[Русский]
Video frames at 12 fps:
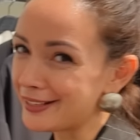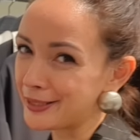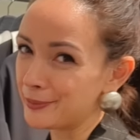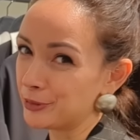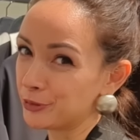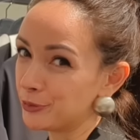
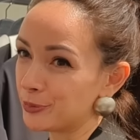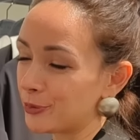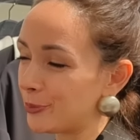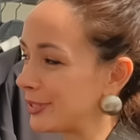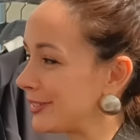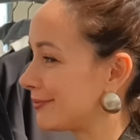рекомендую
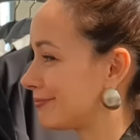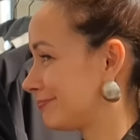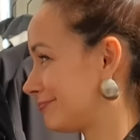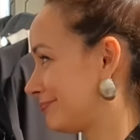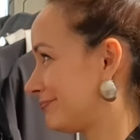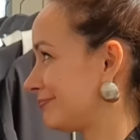покупать.
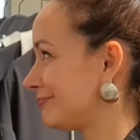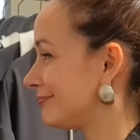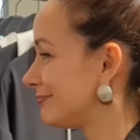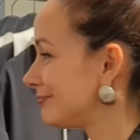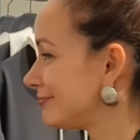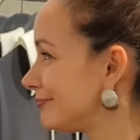
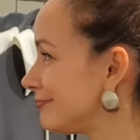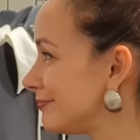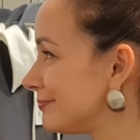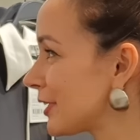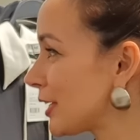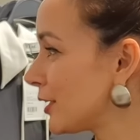Удивлена, что
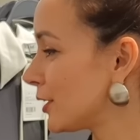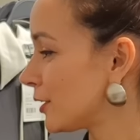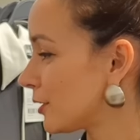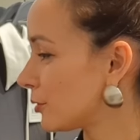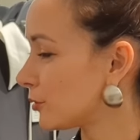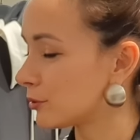
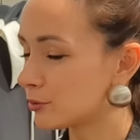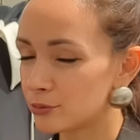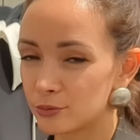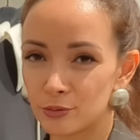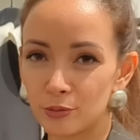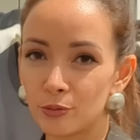такое тоже
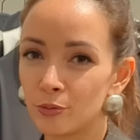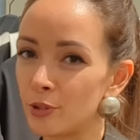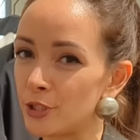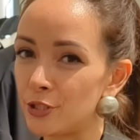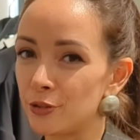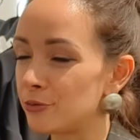есть?
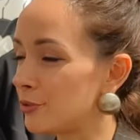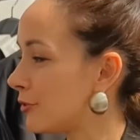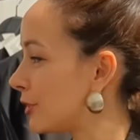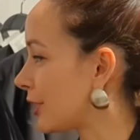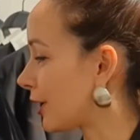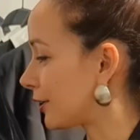Очень
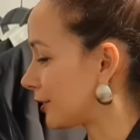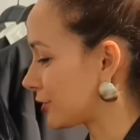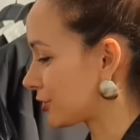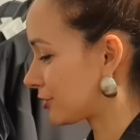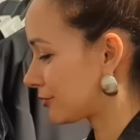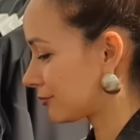удивлена,
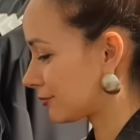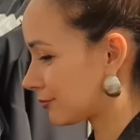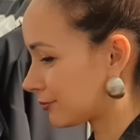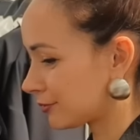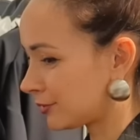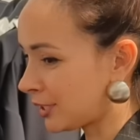Гриш.
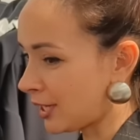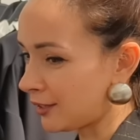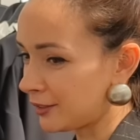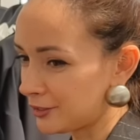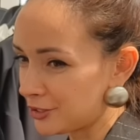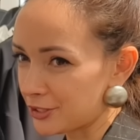
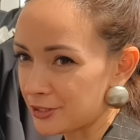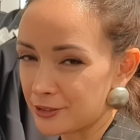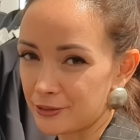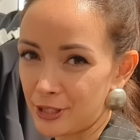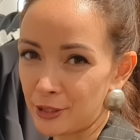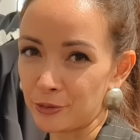Я, честно
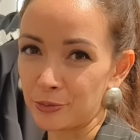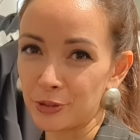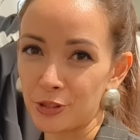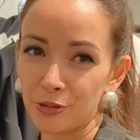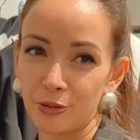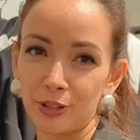говоря,
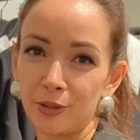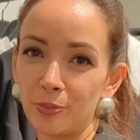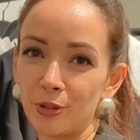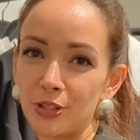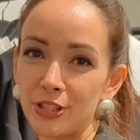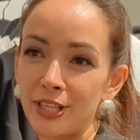думала, что они
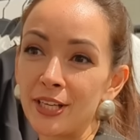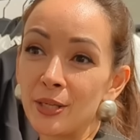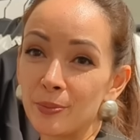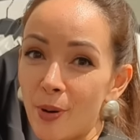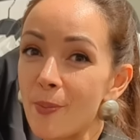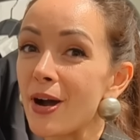больше
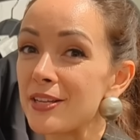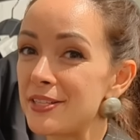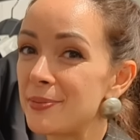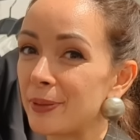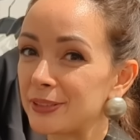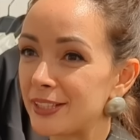по
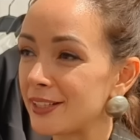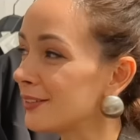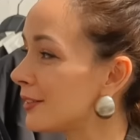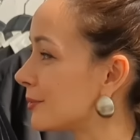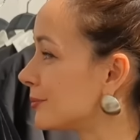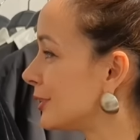базе и по
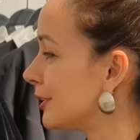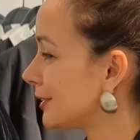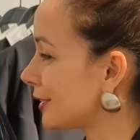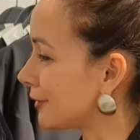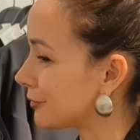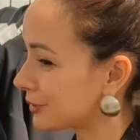трендам,
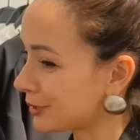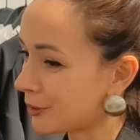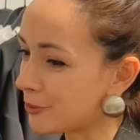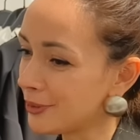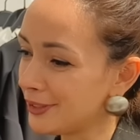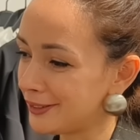а вот
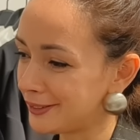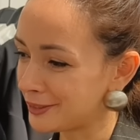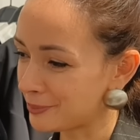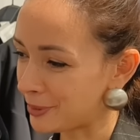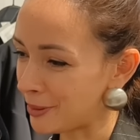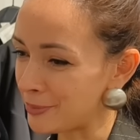такое,
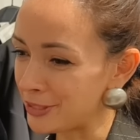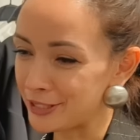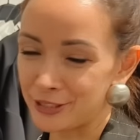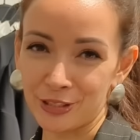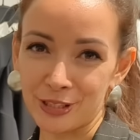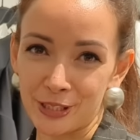это прям
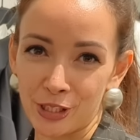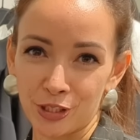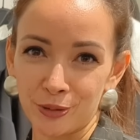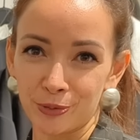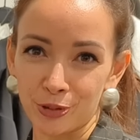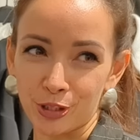меня сейчас даже
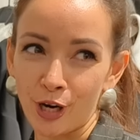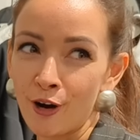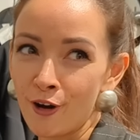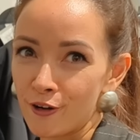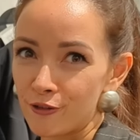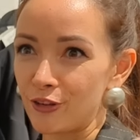немножко
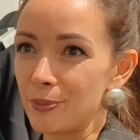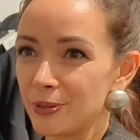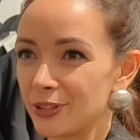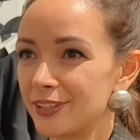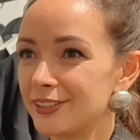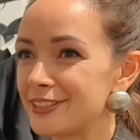
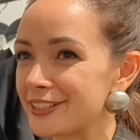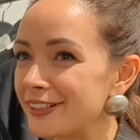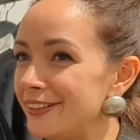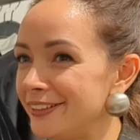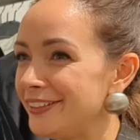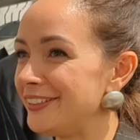выбило из
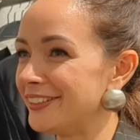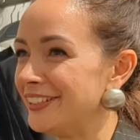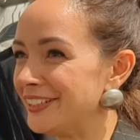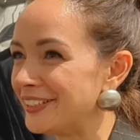колеи.